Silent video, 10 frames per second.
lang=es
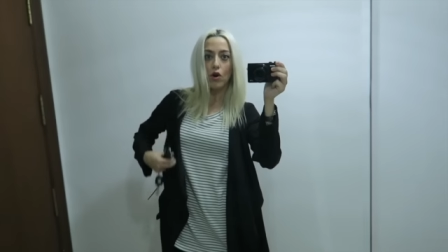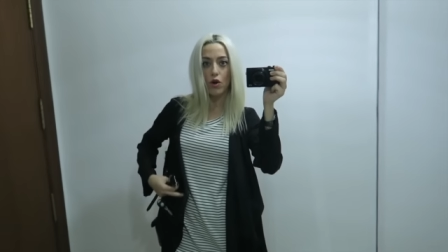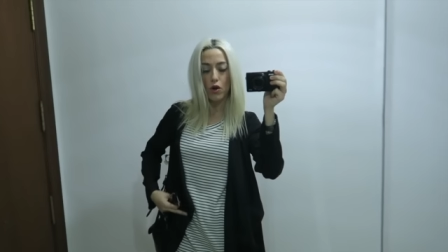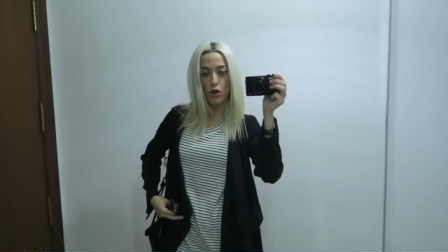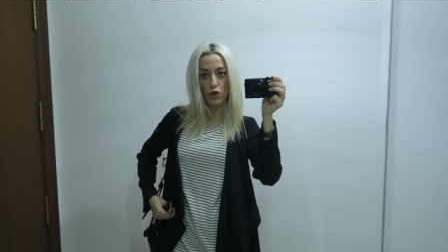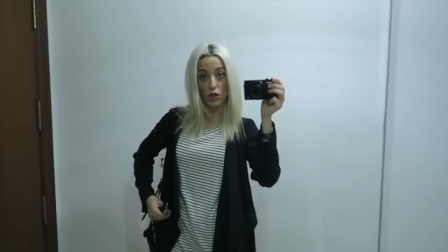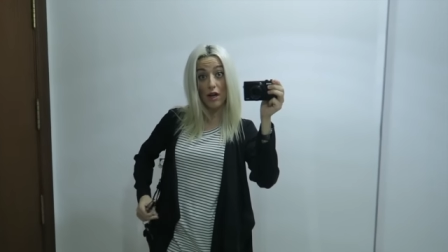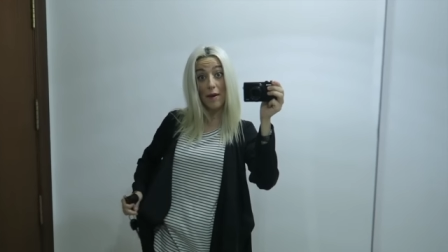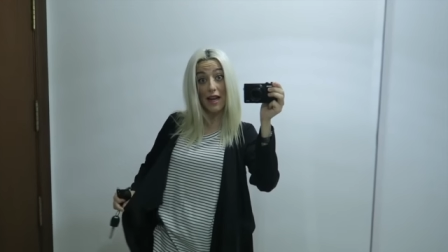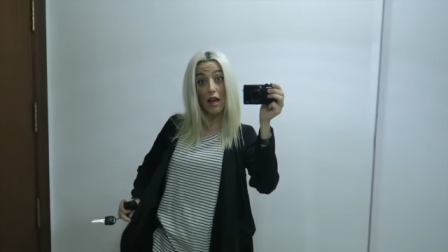os
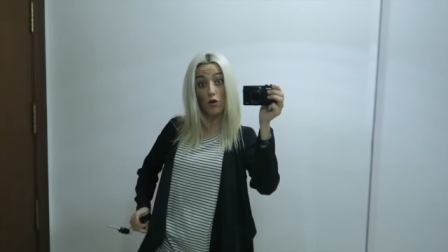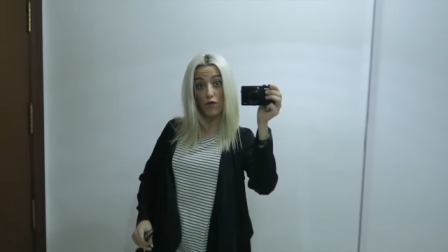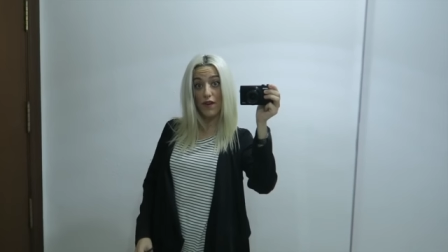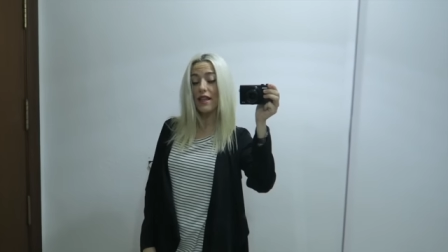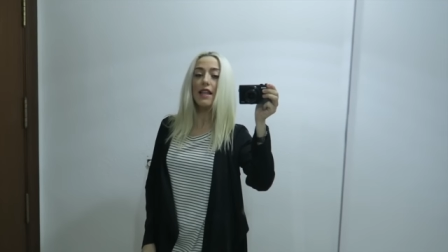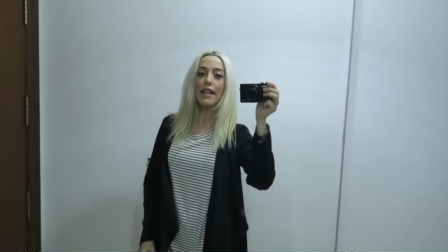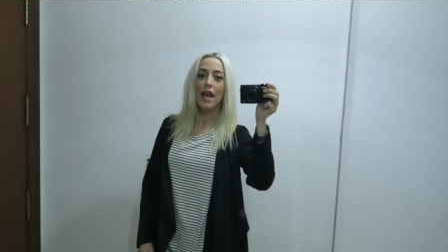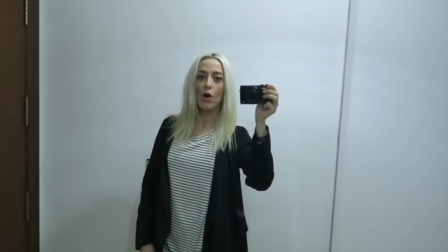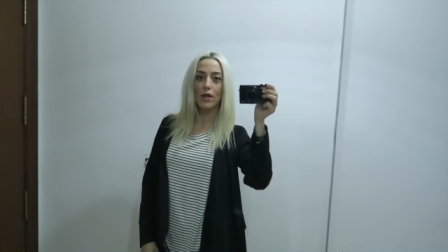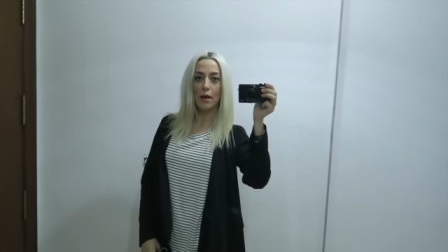grabaré el outfit del
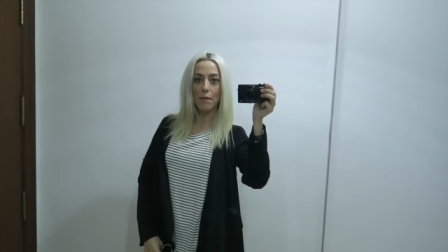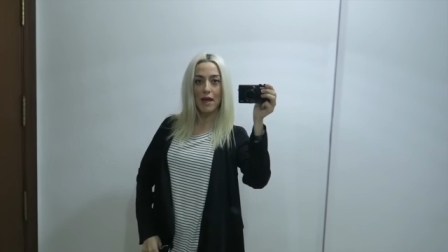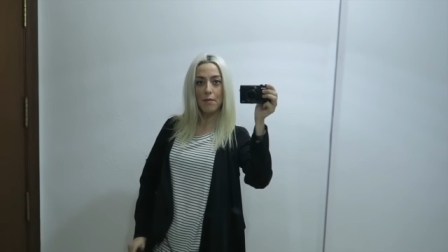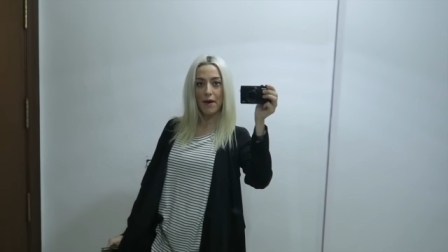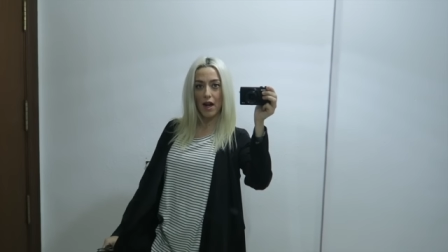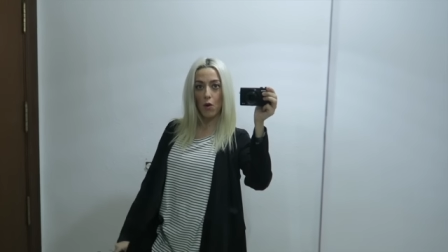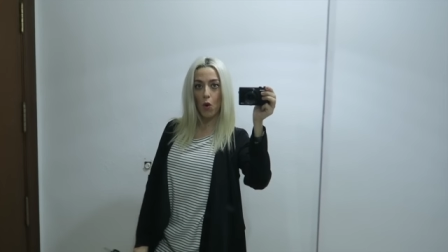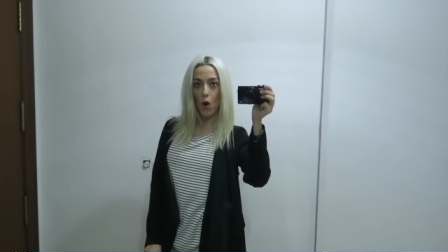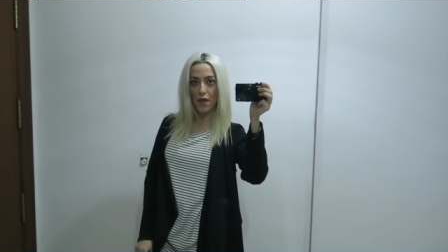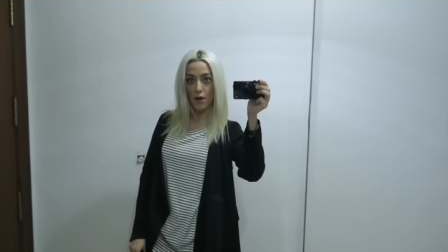día hoy también para
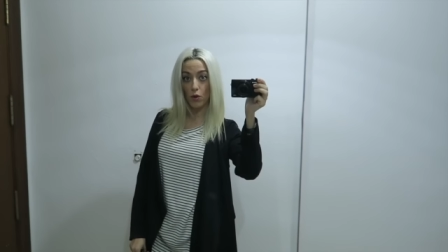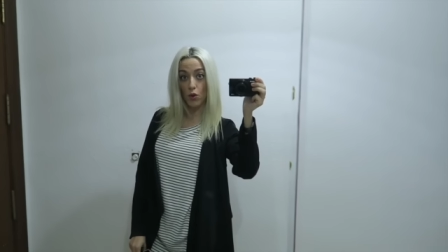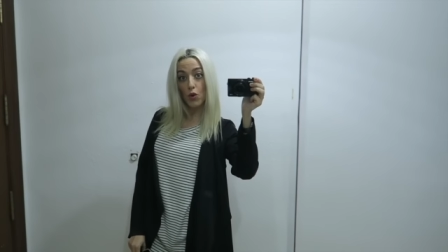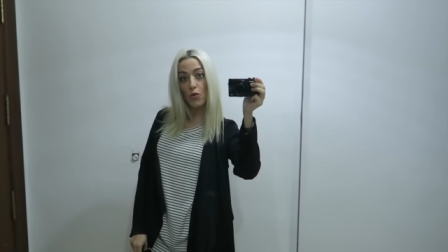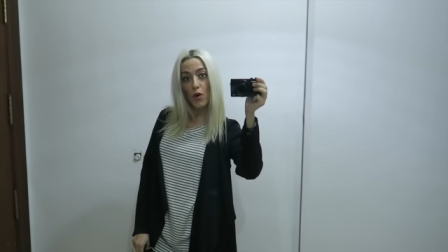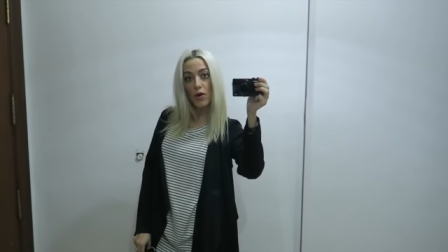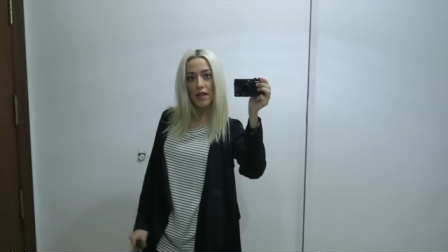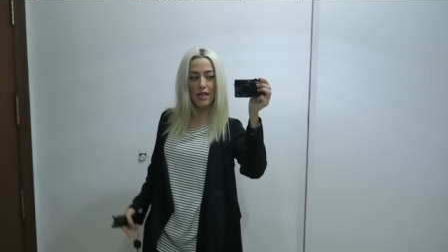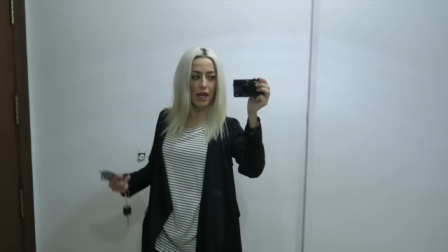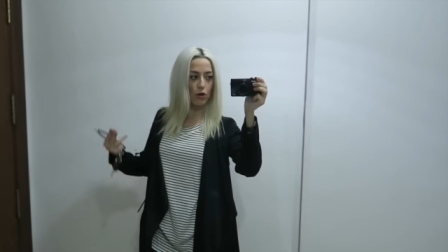luego hacer un
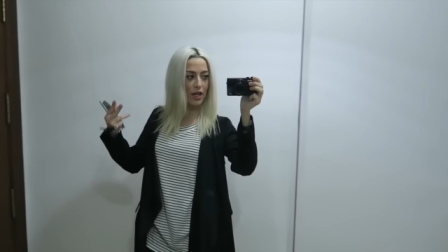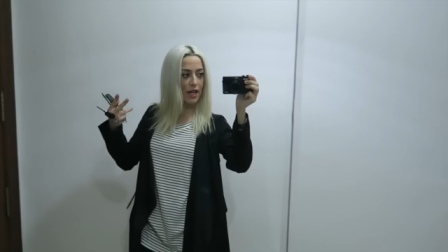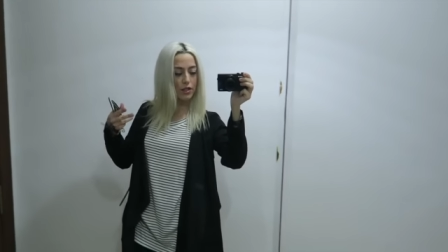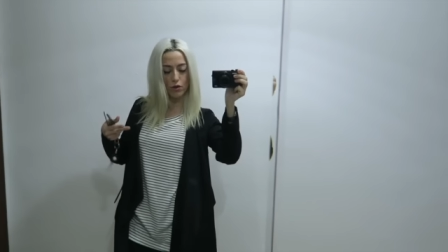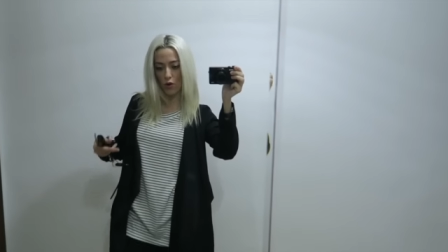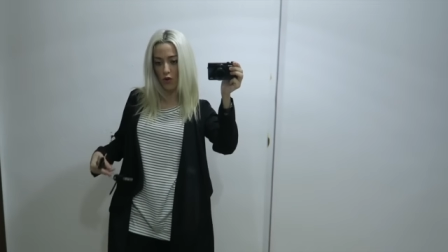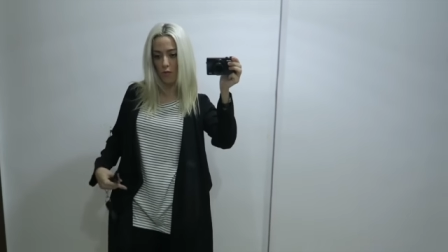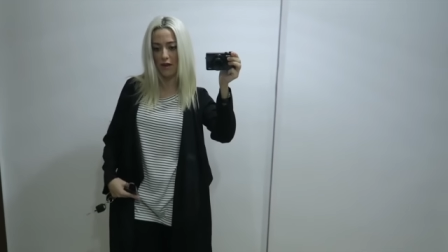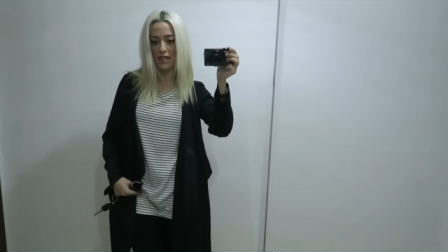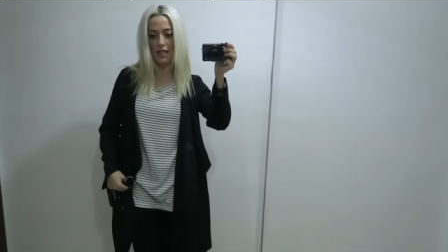lookbook y que lo tengáis todo con más